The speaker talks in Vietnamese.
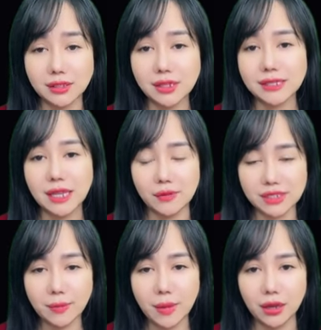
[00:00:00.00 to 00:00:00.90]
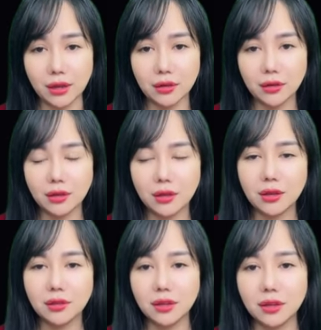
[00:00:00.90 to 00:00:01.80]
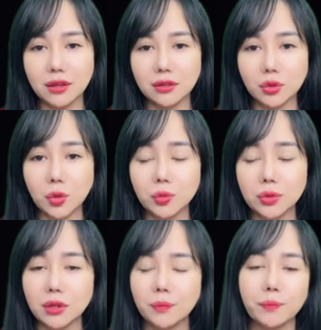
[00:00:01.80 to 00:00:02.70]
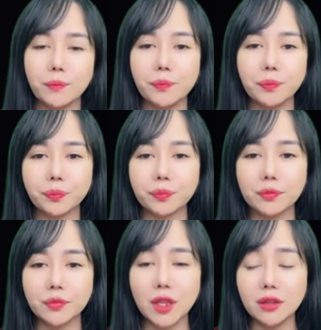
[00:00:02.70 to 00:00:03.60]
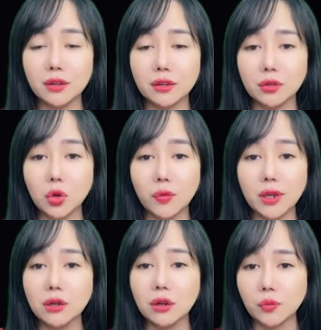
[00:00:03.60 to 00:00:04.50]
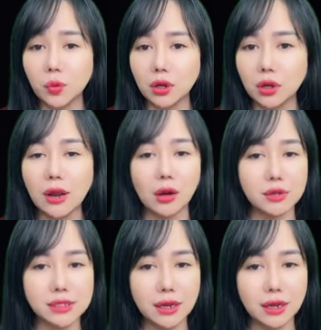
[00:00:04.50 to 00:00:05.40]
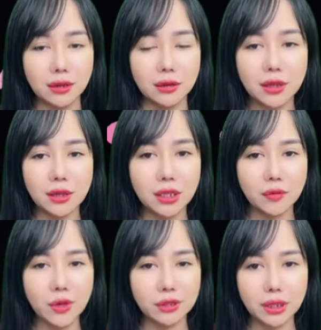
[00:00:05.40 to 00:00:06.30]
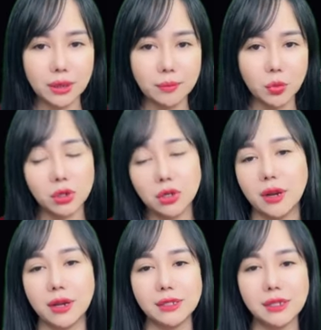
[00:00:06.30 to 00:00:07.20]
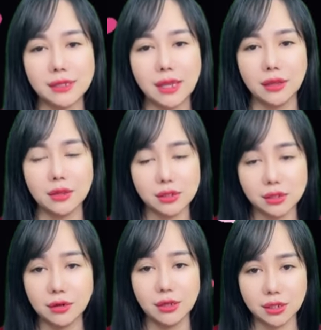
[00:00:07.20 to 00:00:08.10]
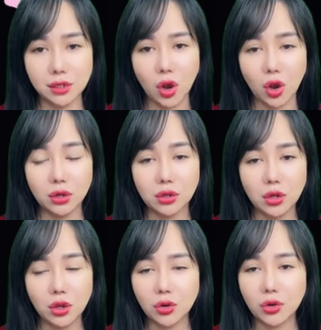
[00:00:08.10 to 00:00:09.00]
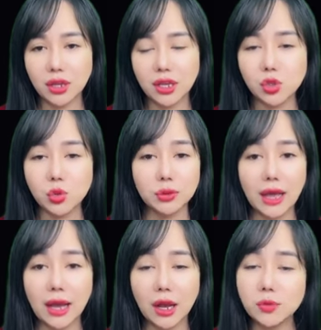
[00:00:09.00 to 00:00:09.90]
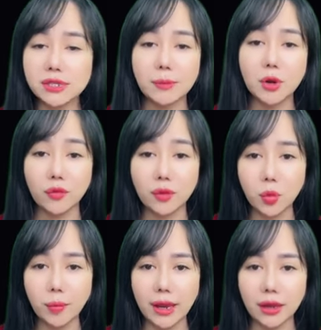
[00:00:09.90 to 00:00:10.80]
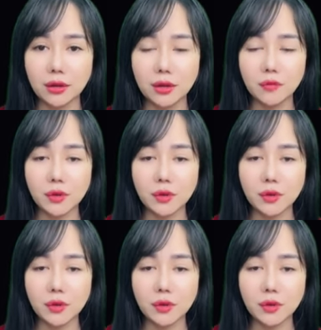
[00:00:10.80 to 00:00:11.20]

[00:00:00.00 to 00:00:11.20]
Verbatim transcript: Hắn xoay lưng lại để thuận tiện cho cô bôi thuốc. Khi Hứa Sai Kỳ vừa ngồi xuống giường, bàn tay chậm rãi đặt lên lưng hắn. Cùng lúc đó, cửa phòng bật mở, điều dưỡng thêm thuốc vào.